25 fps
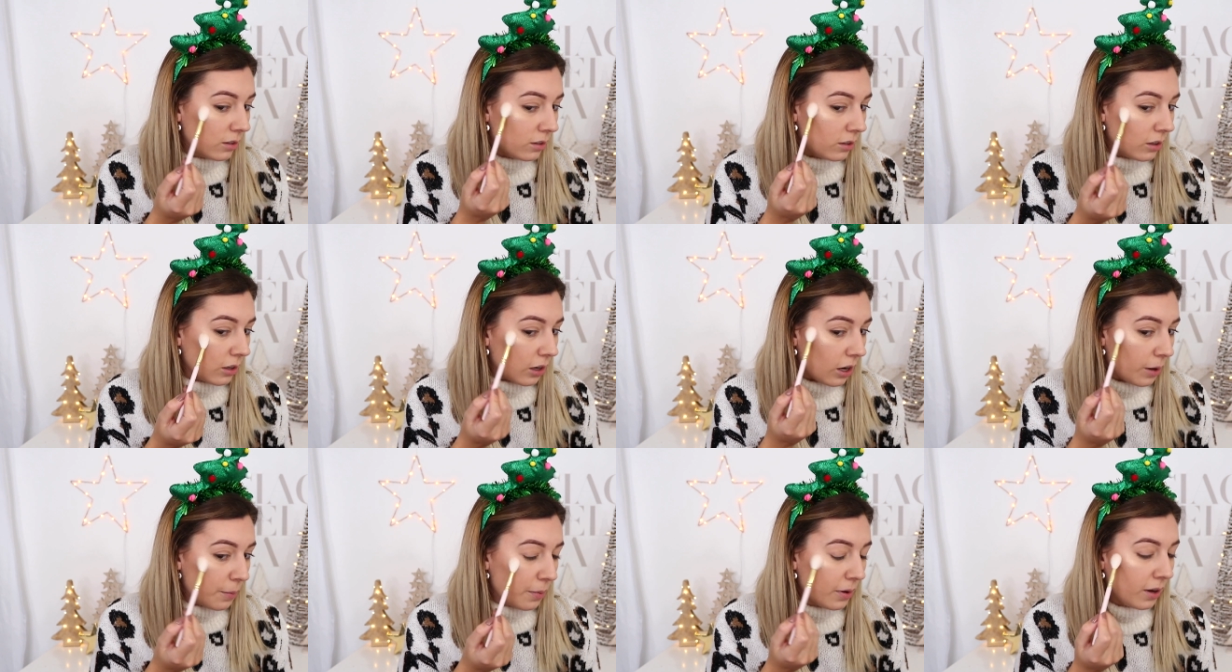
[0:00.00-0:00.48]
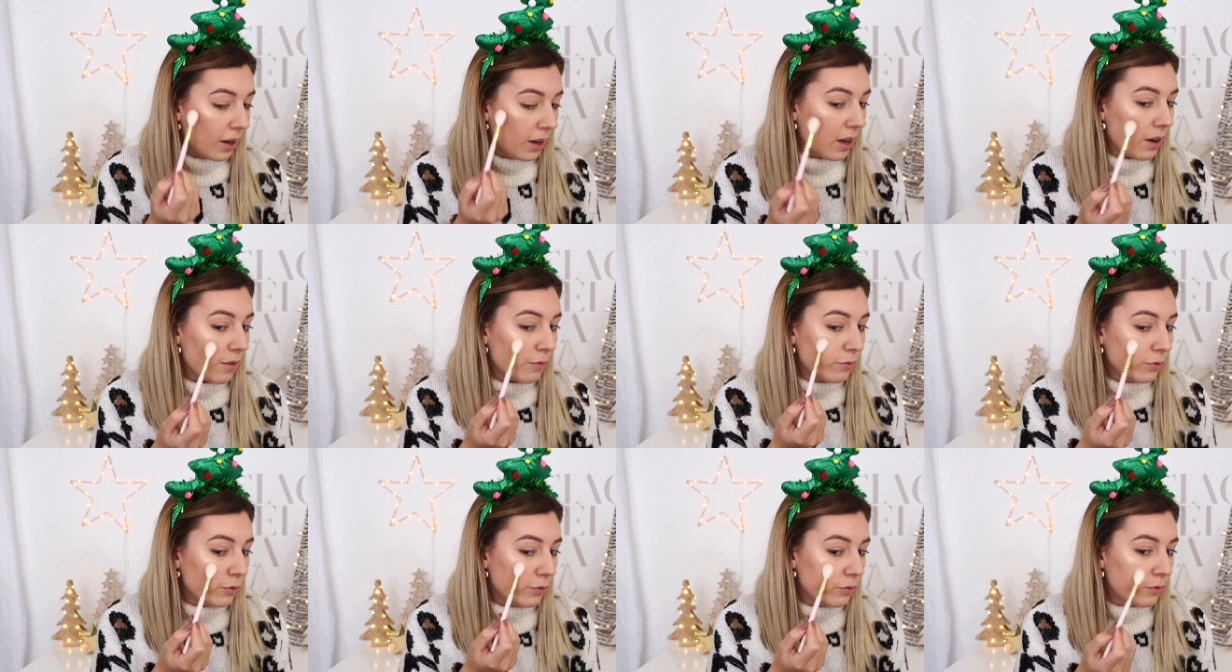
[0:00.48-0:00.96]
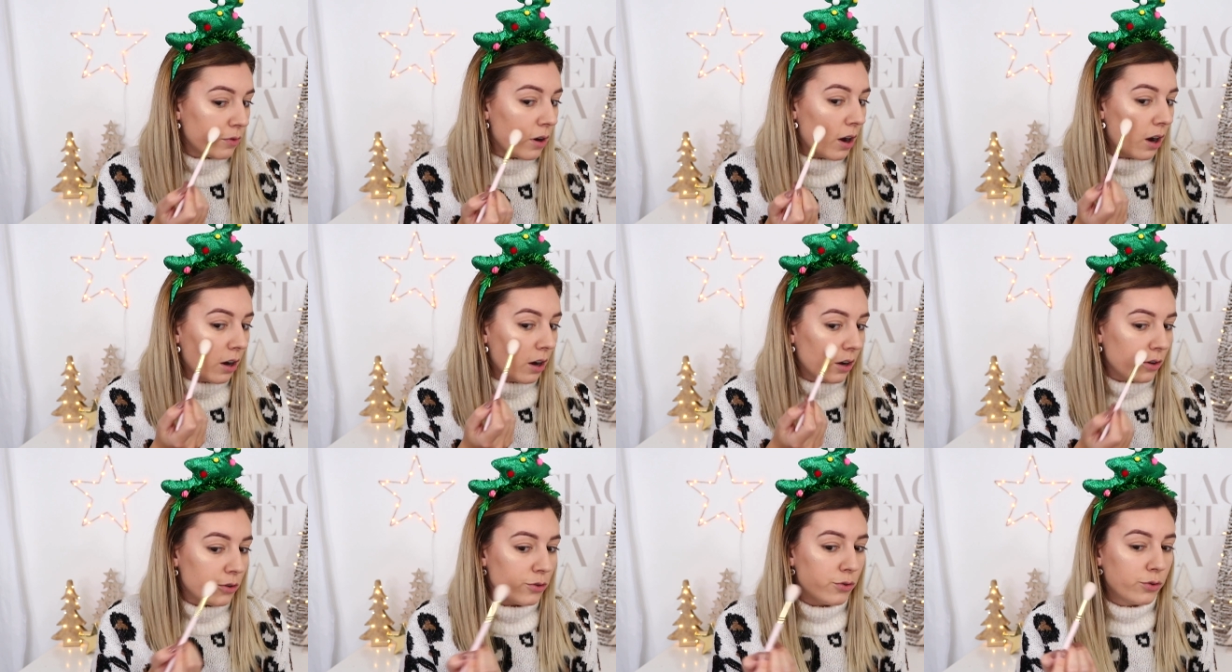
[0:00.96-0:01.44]
Alors après, à vous de
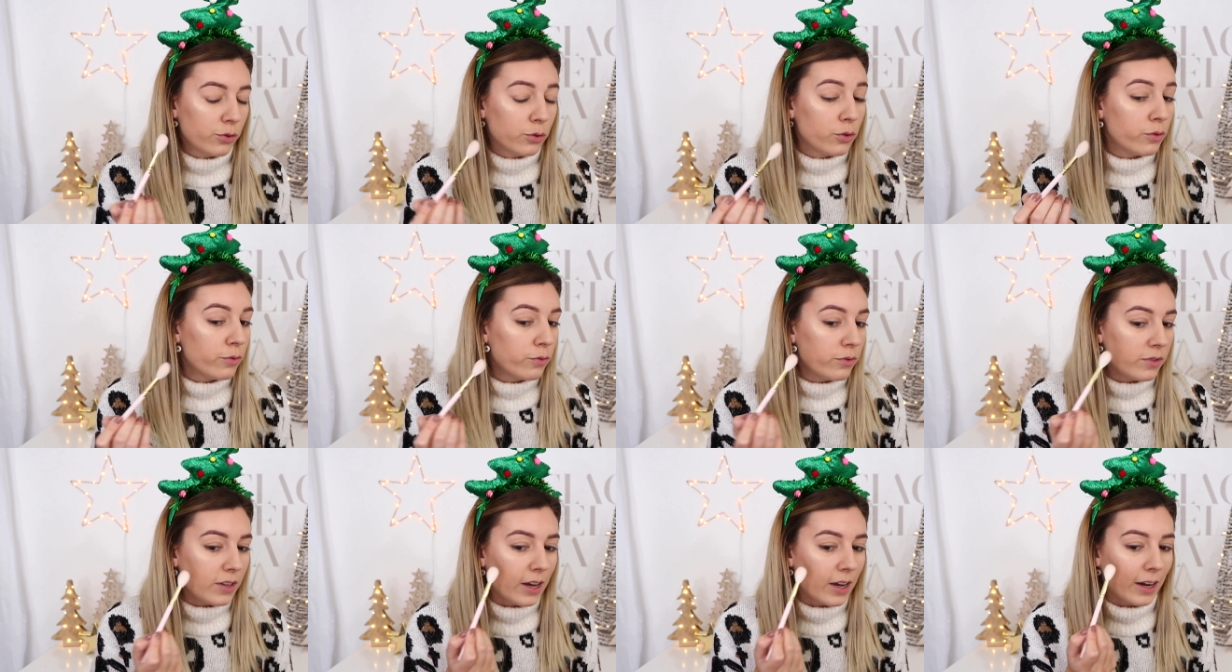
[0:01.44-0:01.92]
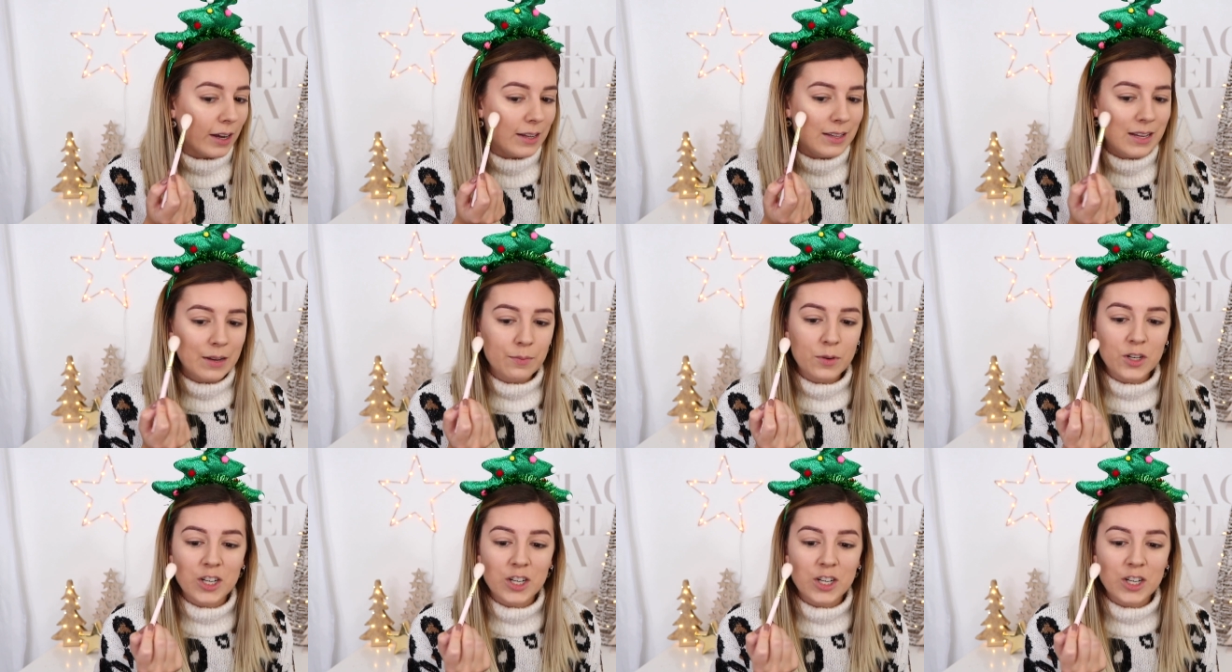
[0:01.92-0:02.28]
voir jusqu'où vous arrêtez.